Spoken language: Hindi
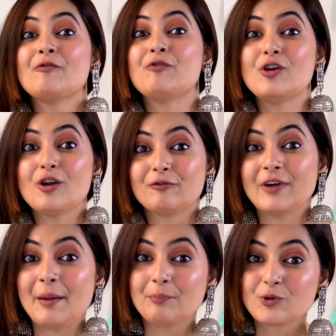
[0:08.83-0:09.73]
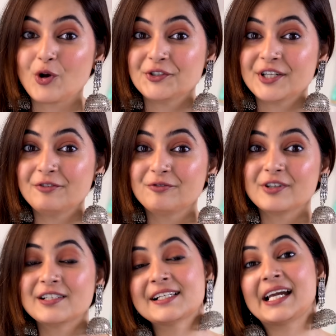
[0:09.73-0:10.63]
फुल ऑफ एम्ब्रॉयड्रेड
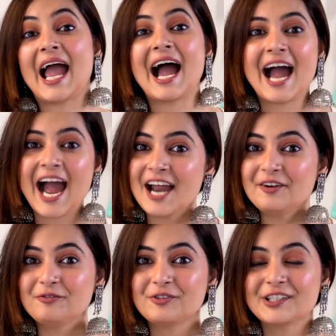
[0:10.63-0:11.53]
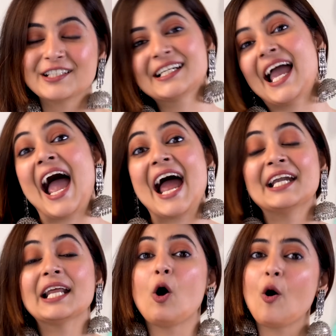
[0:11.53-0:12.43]
वर्क हैंड वर्क
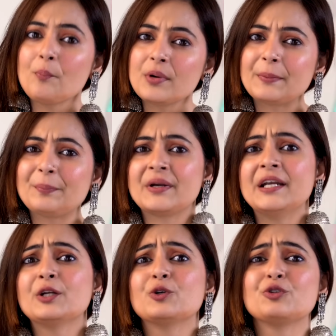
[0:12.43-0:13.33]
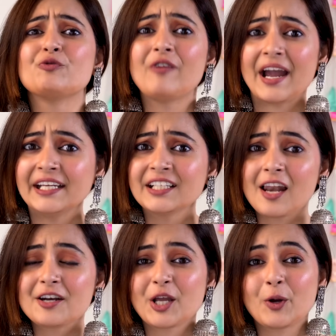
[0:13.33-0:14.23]
एंड ऑम्ब्रे प्रिंट कुछ वाइट
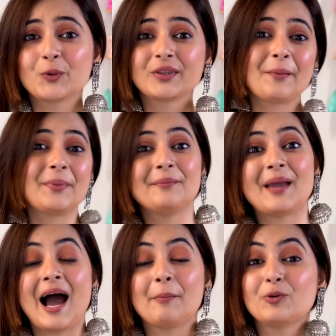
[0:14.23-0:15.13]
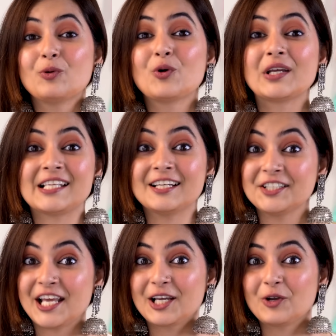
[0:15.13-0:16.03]
कलर के कुर्ता भी मैं आप लोगों के साथ
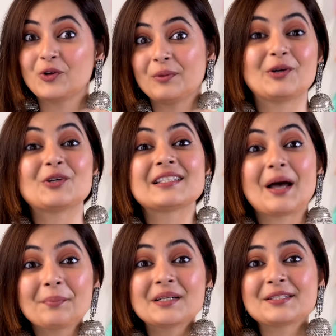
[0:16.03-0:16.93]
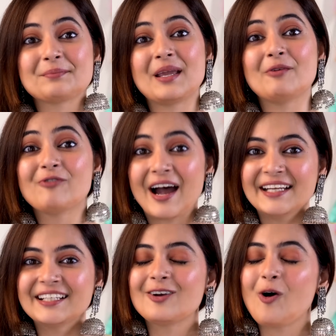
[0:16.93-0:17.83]
शेयर करूंगी बिकॉज समर्स में
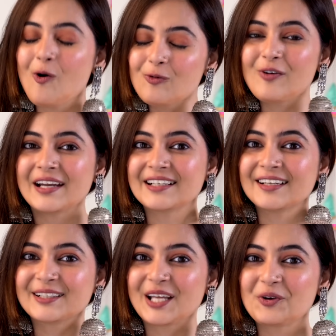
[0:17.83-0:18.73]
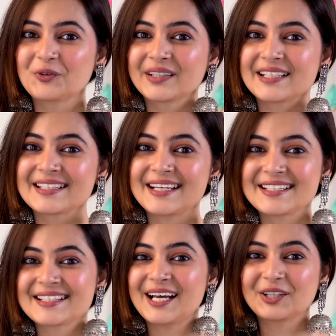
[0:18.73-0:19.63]
व्हाइट एंड ऑफ वाइट कलर के कुर्ते
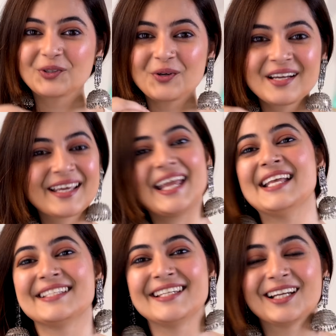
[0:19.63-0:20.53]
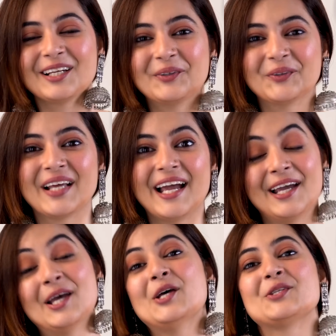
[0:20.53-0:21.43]
सेट्स का तो क्रेज ही अलग होता
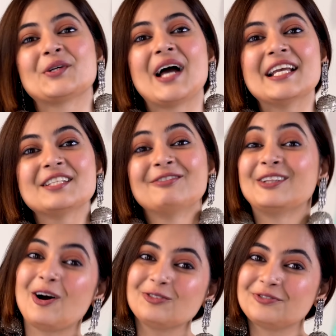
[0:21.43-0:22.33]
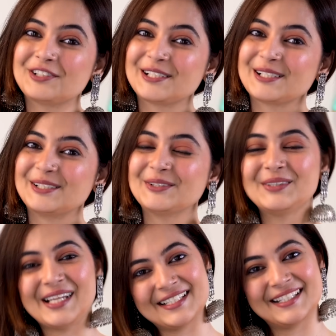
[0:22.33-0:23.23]
है सो गाइज विदाउट फर्दर अडू
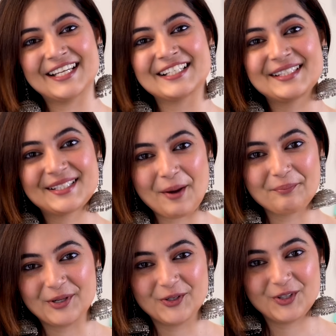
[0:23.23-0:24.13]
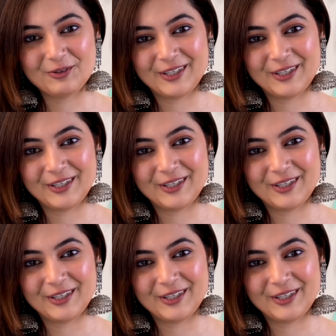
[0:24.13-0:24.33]
लेस जस्ट जम्प इन टू द